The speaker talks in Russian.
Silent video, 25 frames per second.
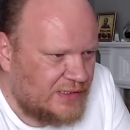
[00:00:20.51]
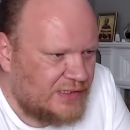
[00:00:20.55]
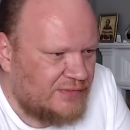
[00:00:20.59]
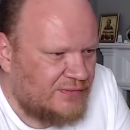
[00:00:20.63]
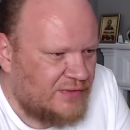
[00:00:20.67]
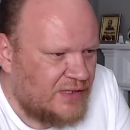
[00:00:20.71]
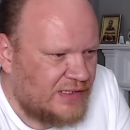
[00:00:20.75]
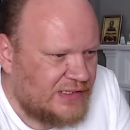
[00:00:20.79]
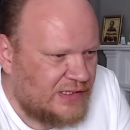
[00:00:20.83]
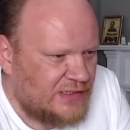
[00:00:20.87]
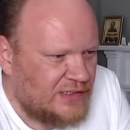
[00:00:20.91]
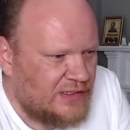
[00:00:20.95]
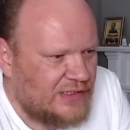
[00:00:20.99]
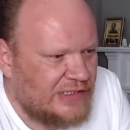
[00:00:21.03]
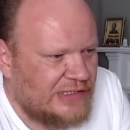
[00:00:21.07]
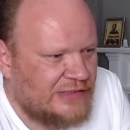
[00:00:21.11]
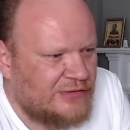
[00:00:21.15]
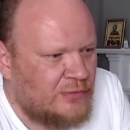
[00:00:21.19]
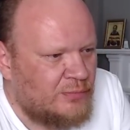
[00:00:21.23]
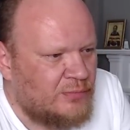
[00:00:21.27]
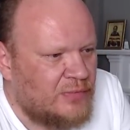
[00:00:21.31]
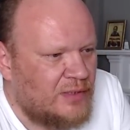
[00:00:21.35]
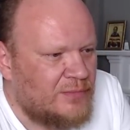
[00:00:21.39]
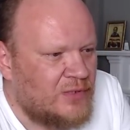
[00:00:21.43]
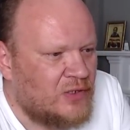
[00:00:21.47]
связанный с
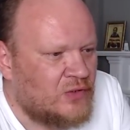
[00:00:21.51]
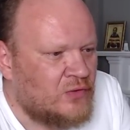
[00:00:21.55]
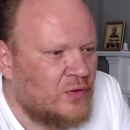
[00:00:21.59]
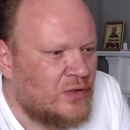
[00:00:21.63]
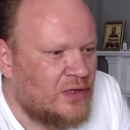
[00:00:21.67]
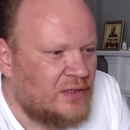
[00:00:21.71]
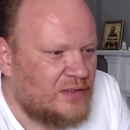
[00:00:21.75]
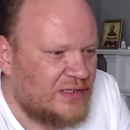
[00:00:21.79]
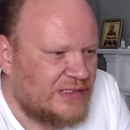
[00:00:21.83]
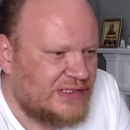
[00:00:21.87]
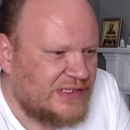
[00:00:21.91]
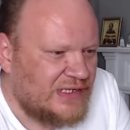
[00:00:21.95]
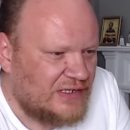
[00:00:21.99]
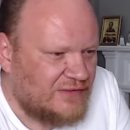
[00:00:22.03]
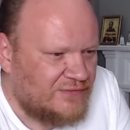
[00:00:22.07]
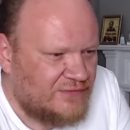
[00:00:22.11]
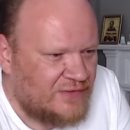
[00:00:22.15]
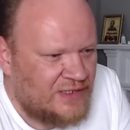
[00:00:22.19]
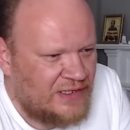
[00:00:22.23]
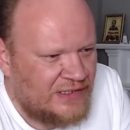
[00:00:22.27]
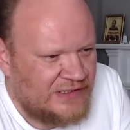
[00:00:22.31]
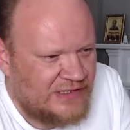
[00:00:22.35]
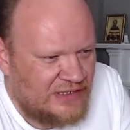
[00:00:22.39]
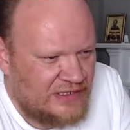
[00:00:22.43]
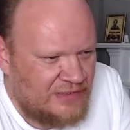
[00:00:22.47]
судьбами Родины,
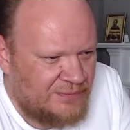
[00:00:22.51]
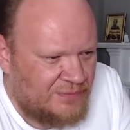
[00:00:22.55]
срывается